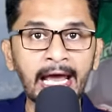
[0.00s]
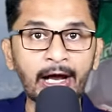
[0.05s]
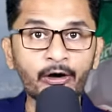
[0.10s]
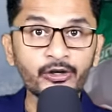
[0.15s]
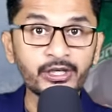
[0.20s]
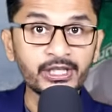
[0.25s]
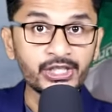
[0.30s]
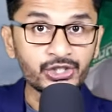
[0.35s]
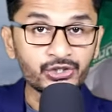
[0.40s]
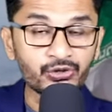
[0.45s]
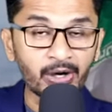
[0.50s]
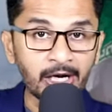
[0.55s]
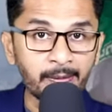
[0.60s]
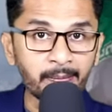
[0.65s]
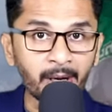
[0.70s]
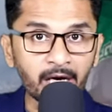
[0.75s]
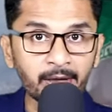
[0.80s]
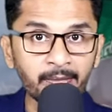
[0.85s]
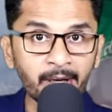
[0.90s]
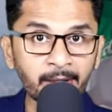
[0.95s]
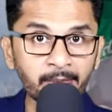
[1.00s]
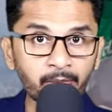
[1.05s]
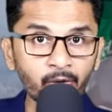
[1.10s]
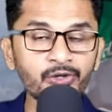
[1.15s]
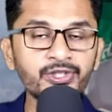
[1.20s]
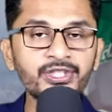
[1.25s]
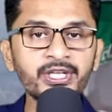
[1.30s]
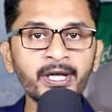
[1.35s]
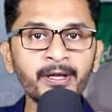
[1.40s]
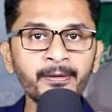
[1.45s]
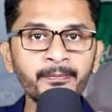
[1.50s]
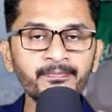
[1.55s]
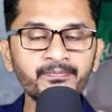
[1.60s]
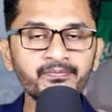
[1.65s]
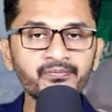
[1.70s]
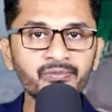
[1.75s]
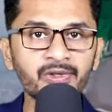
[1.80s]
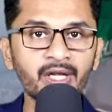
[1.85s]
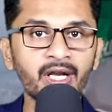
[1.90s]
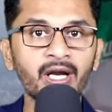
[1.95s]
এখন ইসরায়েল বারবার বলছে
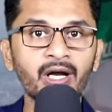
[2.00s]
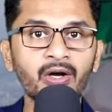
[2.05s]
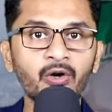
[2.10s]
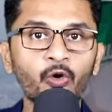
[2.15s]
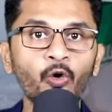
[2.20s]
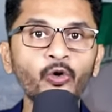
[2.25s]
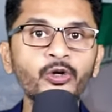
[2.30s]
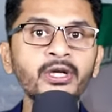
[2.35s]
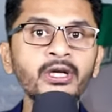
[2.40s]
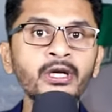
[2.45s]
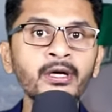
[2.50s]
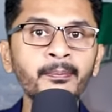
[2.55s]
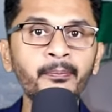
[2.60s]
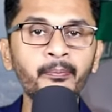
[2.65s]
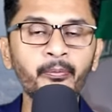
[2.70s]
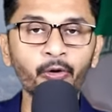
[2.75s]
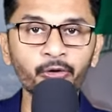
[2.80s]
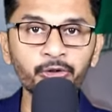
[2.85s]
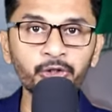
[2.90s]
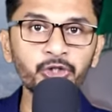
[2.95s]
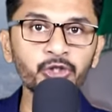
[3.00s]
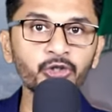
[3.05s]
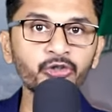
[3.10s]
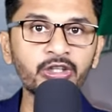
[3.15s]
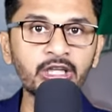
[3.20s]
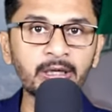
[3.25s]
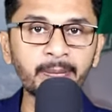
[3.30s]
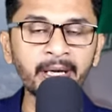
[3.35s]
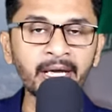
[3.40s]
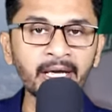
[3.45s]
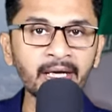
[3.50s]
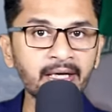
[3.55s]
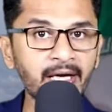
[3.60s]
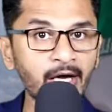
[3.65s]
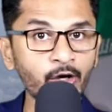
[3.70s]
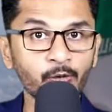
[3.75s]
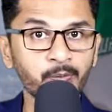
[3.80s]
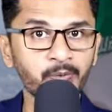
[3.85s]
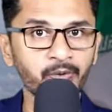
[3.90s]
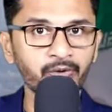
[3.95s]
তারা কঠিন প্রতিশোধ নেবে
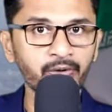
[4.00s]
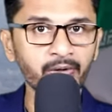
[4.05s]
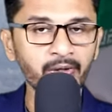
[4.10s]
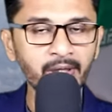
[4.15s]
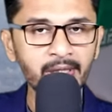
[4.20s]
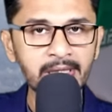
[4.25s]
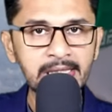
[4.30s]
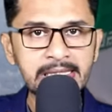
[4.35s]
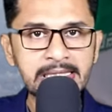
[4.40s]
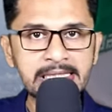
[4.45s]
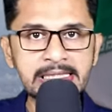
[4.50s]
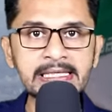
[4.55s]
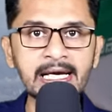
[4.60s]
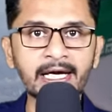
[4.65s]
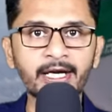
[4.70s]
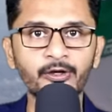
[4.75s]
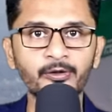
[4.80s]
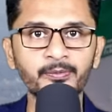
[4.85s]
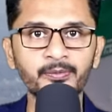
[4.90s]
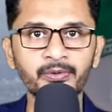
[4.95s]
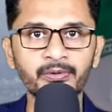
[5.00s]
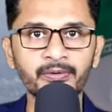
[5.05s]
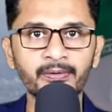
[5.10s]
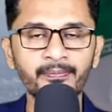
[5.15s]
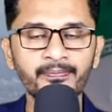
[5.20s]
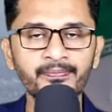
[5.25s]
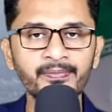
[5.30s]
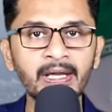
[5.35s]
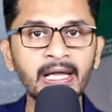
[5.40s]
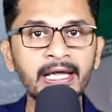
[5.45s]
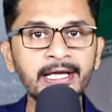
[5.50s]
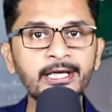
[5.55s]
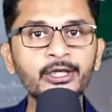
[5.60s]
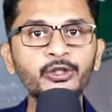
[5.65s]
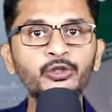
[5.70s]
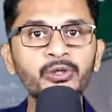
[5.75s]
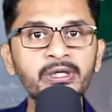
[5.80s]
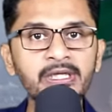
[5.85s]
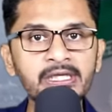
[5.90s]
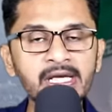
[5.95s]
কার উপর ইরানের উপর
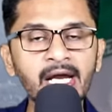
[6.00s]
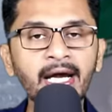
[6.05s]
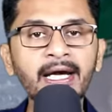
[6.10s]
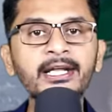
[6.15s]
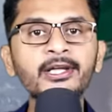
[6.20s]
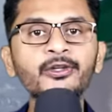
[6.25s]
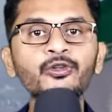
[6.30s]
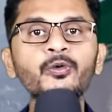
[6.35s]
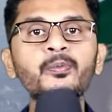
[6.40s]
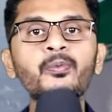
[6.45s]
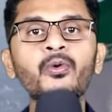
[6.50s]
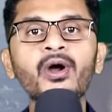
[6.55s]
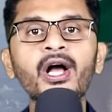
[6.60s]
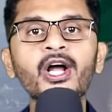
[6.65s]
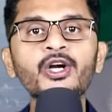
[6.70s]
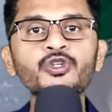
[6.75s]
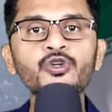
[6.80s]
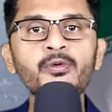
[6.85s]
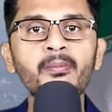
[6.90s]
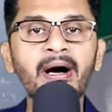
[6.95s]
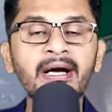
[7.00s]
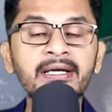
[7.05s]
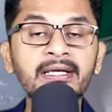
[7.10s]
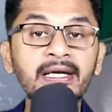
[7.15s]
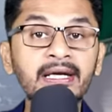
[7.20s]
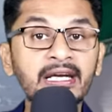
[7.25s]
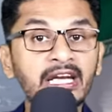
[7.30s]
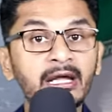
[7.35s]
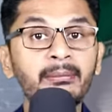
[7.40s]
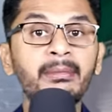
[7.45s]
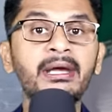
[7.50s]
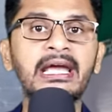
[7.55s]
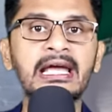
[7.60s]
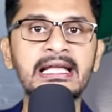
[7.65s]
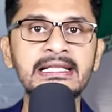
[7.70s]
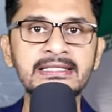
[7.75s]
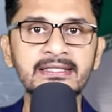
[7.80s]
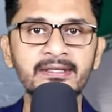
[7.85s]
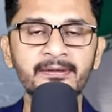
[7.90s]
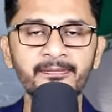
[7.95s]
কিন্তু ইরান কিন্তু প্রকাশ্য মাঠে নেমে
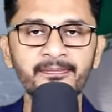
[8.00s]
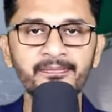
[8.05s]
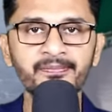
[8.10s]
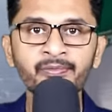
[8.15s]
গেছে